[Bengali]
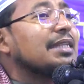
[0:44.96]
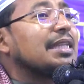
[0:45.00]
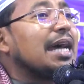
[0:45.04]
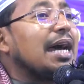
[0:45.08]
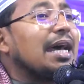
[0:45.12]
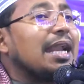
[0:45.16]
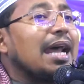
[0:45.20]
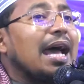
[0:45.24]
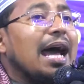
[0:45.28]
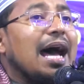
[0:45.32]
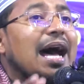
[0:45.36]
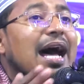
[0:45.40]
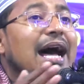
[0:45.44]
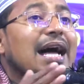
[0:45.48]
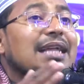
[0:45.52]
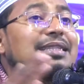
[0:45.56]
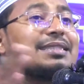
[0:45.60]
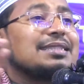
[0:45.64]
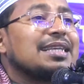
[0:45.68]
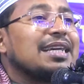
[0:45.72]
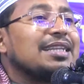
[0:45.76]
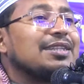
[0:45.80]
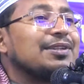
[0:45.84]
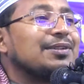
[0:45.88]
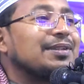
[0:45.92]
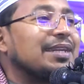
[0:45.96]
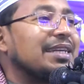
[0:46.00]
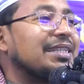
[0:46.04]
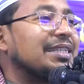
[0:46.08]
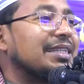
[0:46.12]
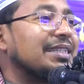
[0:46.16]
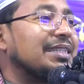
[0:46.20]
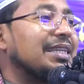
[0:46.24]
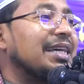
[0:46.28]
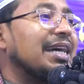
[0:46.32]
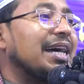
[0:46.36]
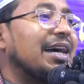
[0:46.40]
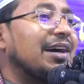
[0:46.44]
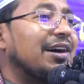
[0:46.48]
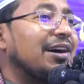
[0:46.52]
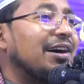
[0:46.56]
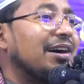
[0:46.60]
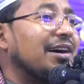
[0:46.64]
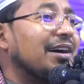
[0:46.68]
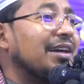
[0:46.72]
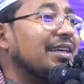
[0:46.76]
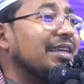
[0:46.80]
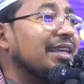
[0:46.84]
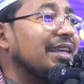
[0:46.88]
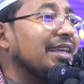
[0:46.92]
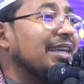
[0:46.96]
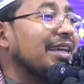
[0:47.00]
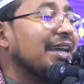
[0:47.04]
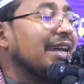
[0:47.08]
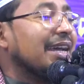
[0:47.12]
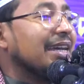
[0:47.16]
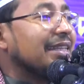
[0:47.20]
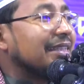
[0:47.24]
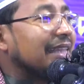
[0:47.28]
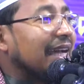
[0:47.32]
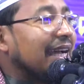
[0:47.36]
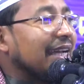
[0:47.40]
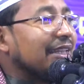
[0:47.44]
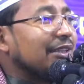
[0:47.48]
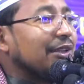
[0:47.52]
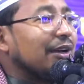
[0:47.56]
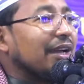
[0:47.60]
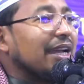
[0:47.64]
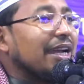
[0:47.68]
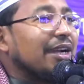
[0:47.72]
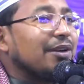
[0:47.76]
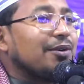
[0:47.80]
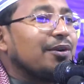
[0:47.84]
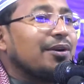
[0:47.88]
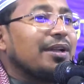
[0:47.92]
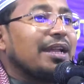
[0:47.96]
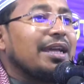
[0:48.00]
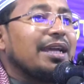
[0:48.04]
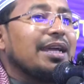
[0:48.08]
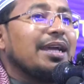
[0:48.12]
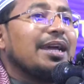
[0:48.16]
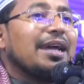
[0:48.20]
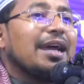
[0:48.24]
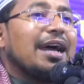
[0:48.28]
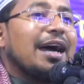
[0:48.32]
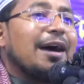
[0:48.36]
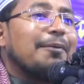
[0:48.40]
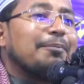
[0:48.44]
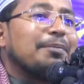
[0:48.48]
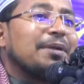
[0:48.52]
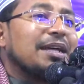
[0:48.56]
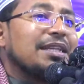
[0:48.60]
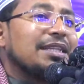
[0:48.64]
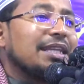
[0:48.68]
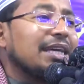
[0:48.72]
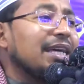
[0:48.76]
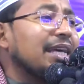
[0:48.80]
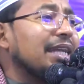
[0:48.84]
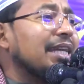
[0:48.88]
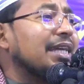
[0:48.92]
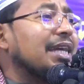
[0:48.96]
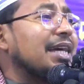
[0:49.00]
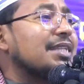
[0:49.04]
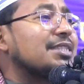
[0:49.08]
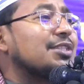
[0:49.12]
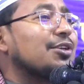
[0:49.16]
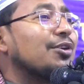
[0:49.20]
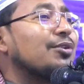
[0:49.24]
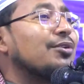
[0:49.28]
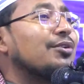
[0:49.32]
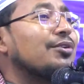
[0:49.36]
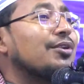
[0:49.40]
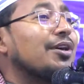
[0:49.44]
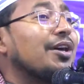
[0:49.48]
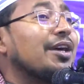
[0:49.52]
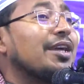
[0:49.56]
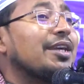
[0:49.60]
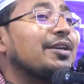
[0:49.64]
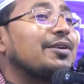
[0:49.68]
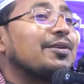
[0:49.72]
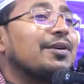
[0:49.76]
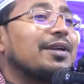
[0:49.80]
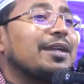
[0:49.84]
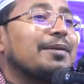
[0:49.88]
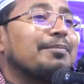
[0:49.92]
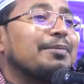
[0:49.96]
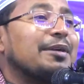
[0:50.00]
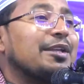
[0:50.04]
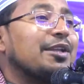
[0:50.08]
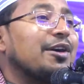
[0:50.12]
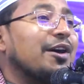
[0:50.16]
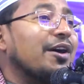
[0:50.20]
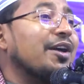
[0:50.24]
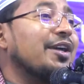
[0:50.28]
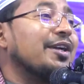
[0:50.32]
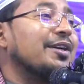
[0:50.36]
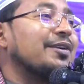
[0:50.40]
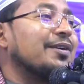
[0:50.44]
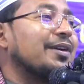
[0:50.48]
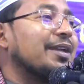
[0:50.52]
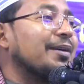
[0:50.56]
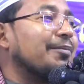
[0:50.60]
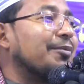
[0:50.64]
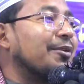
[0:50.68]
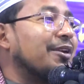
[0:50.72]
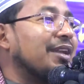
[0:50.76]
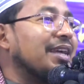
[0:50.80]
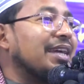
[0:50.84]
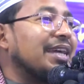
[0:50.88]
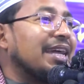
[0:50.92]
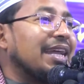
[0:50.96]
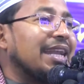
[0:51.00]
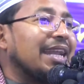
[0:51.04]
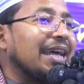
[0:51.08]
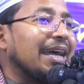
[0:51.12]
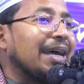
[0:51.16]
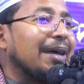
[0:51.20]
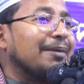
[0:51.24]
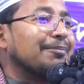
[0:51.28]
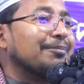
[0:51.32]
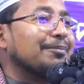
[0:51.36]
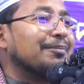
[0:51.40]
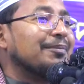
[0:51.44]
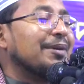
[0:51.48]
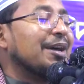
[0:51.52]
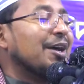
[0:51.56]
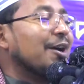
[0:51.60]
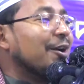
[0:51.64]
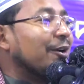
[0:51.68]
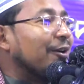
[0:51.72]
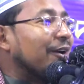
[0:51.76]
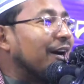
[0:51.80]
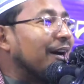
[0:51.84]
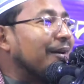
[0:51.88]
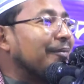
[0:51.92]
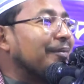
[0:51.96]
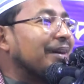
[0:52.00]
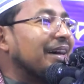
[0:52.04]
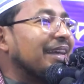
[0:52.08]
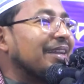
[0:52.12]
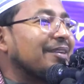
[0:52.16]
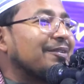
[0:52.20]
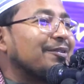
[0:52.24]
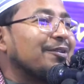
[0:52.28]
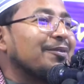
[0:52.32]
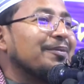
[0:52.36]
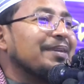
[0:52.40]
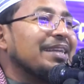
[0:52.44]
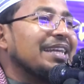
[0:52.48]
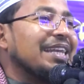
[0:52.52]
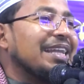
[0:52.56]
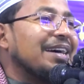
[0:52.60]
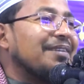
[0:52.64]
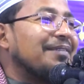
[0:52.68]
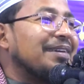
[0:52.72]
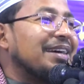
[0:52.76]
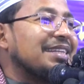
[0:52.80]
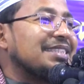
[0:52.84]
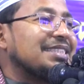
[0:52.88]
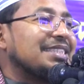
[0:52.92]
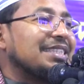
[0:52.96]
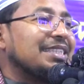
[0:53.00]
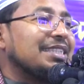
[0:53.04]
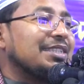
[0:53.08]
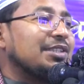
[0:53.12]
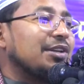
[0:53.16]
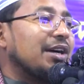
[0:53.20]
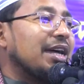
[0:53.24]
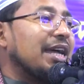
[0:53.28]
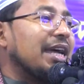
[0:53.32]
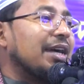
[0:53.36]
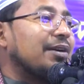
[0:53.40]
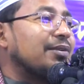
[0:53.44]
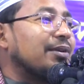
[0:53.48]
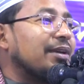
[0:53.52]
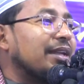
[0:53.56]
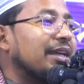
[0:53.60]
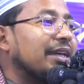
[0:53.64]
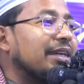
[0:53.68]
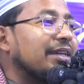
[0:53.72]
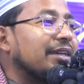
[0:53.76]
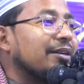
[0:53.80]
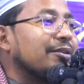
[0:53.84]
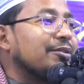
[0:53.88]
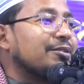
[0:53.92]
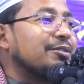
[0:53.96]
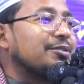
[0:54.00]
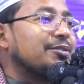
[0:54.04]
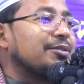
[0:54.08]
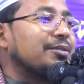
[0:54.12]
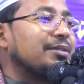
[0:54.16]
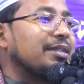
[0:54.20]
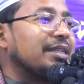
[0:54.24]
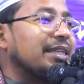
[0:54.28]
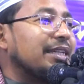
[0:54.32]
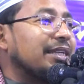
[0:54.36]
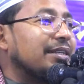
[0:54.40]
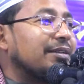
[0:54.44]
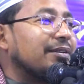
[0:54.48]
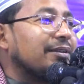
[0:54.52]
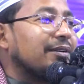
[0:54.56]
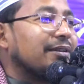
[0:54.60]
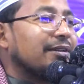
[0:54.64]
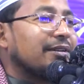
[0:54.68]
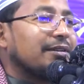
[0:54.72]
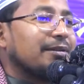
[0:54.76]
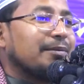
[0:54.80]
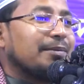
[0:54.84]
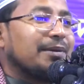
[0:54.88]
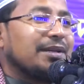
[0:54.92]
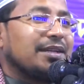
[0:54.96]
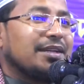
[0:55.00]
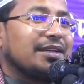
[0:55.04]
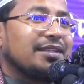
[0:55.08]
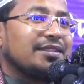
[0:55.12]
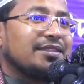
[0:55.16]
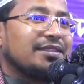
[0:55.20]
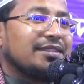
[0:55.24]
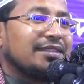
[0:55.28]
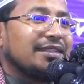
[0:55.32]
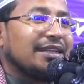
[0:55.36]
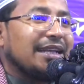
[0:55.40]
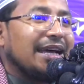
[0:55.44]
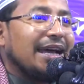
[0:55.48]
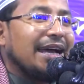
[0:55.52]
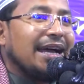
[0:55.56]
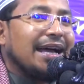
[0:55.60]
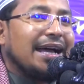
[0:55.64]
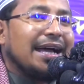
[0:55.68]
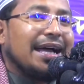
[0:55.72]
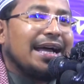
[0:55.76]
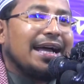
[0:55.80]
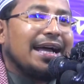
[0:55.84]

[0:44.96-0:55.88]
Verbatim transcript: তার হাত যেন কেটে দেয়া হয় তাই দয়া করে আপনাদের কাছে অনুনয় করে বিনয় করে বলে গেলাম ও আমার কুমিল্লাবাসী দয়া করে কেউ চুরি করবেন না